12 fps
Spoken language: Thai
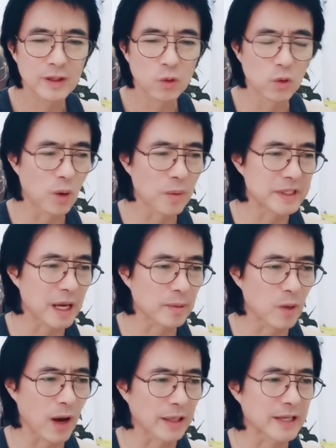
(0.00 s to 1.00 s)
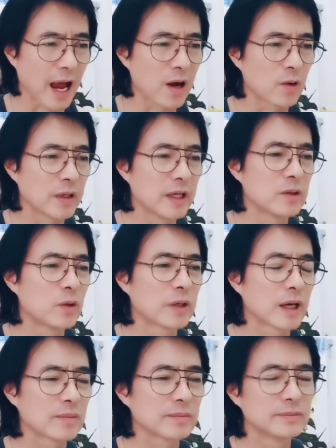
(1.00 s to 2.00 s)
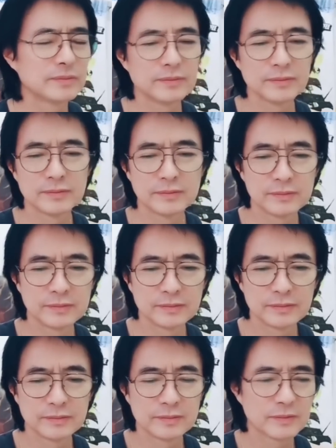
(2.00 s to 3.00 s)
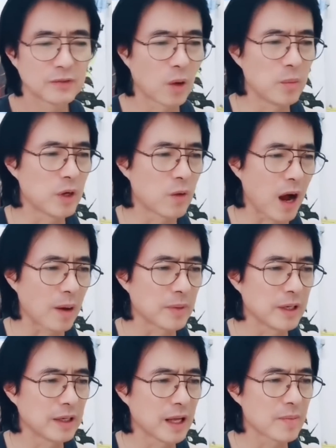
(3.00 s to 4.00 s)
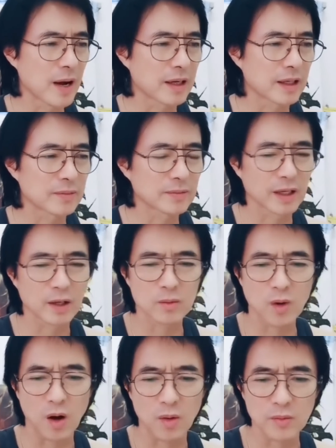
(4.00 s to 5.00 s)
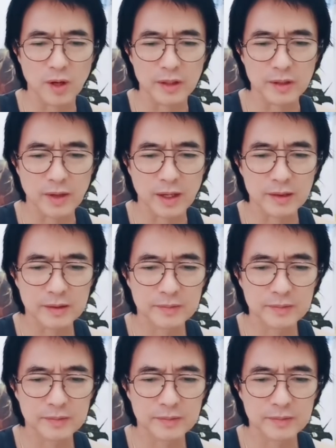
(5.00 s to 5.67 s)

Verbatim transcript: คุณลองไปเช็คประวัติชายคนนี้ดูนะครับเขามีความดีอะไรบ้างนะครับไหนลองบอกผมหน่อยดีกว่า